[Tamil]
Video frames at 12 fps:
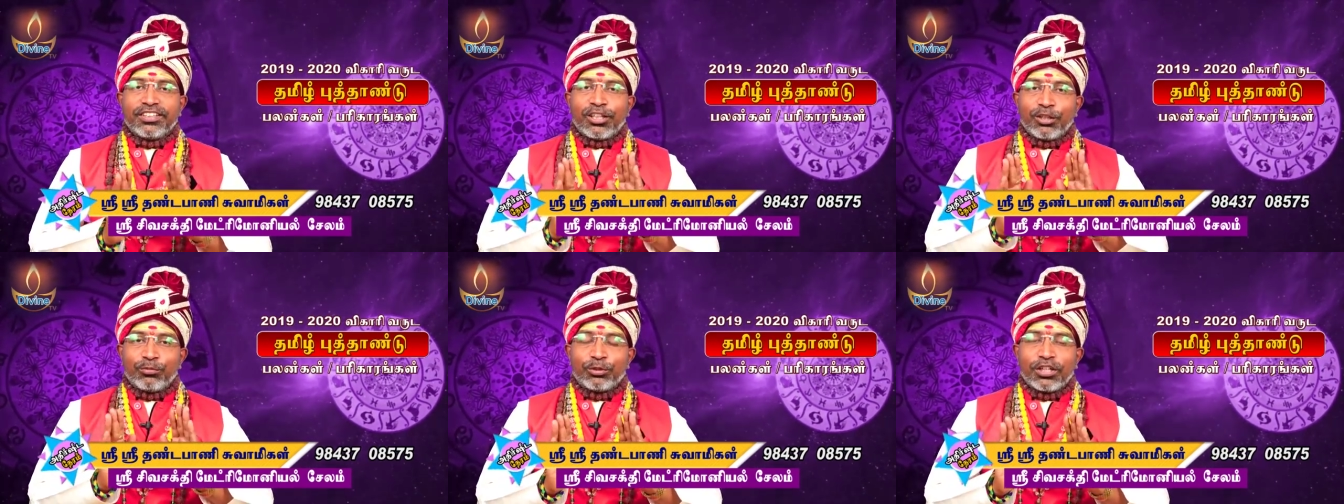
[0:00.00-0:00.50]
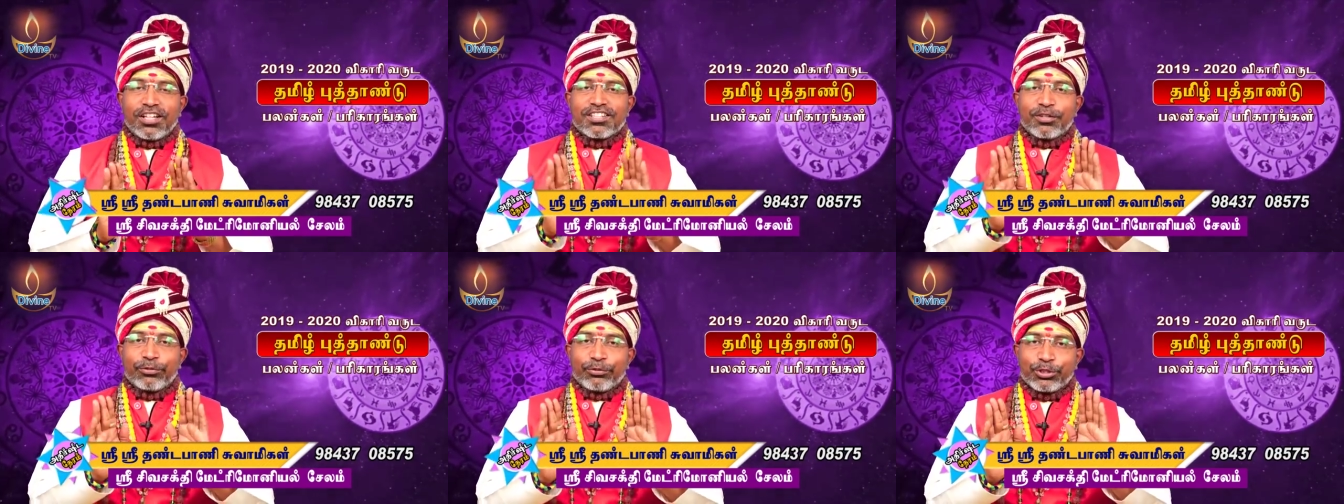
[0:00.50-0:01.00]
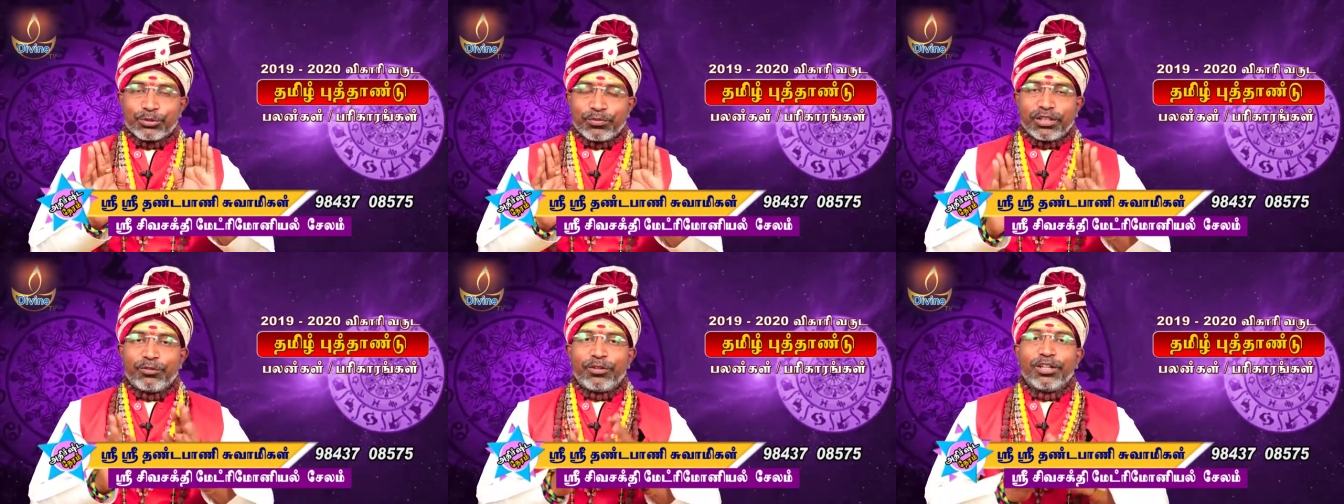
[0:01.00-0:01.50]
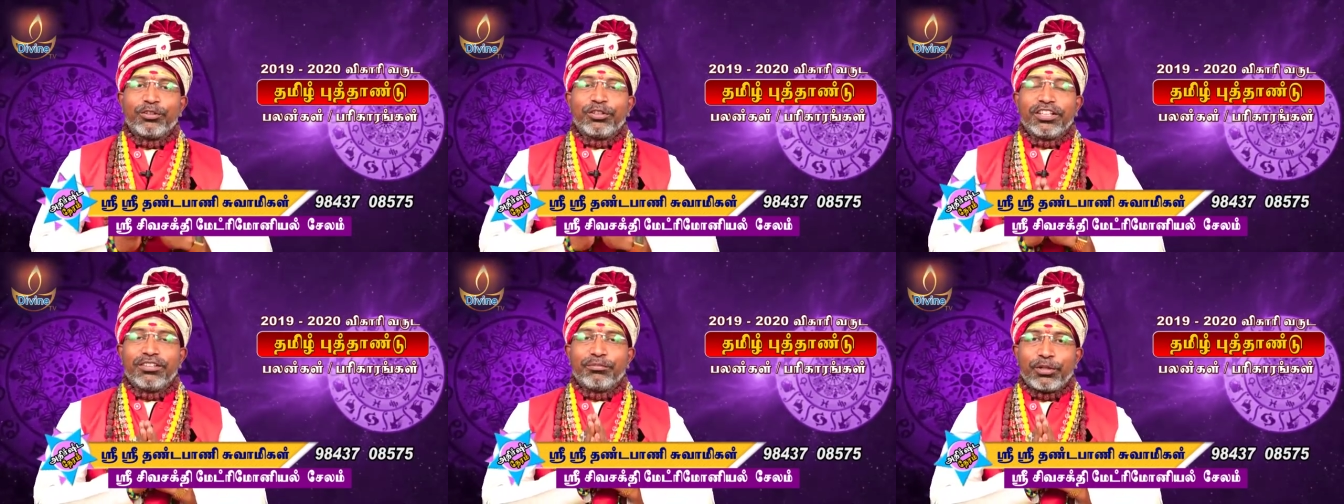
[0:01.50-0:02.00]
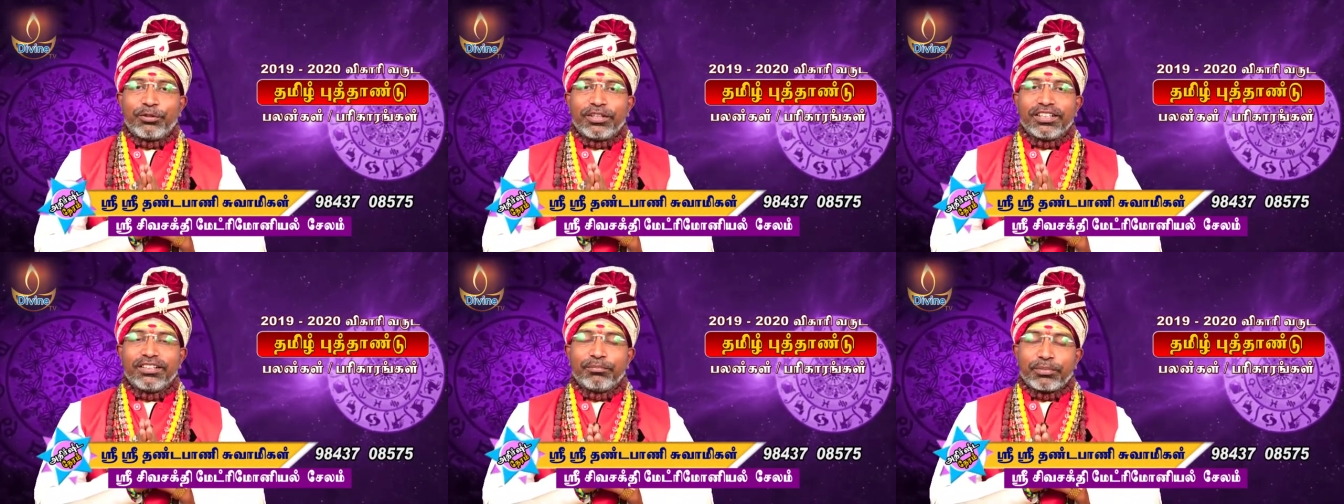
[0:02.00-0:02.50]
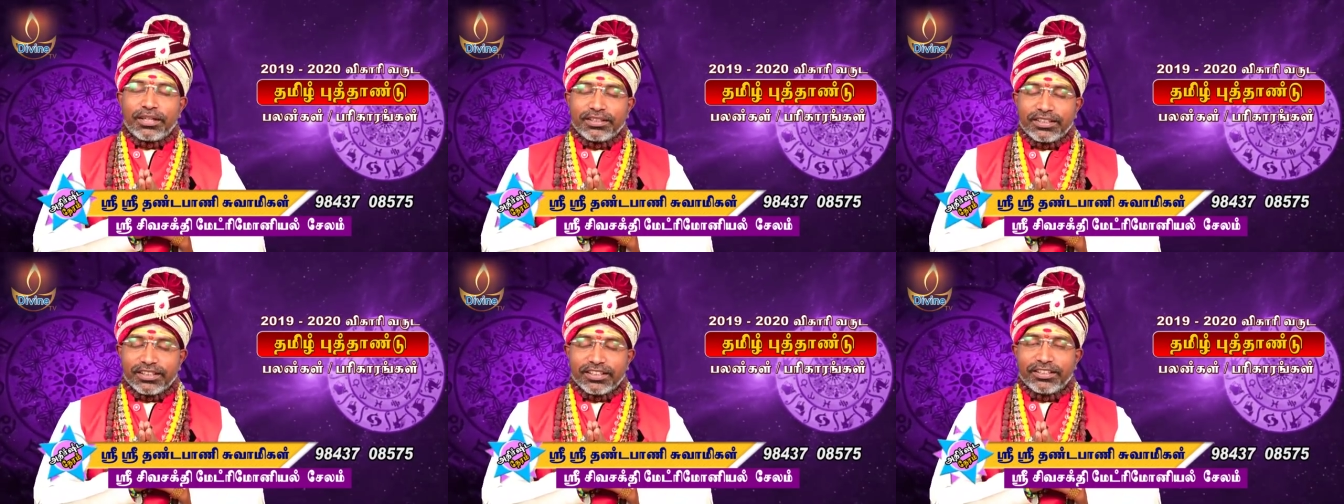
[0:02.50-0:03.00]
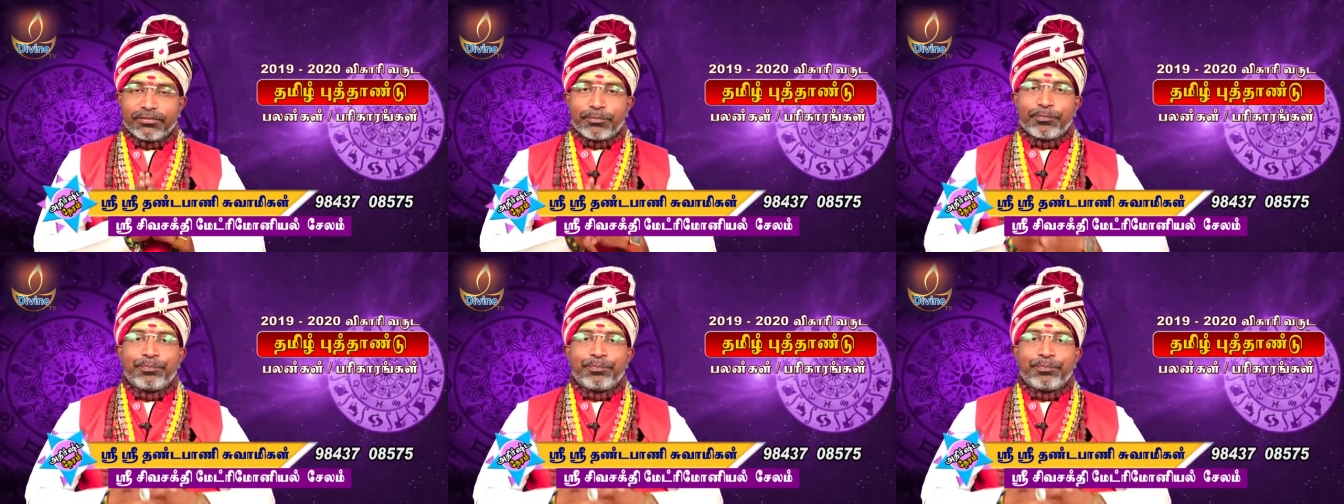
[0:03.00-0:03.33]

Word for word: நலமுடன் சந்தோஷமாக வாழணும்னு பகவானை பிரார்த்திக்கிறேன்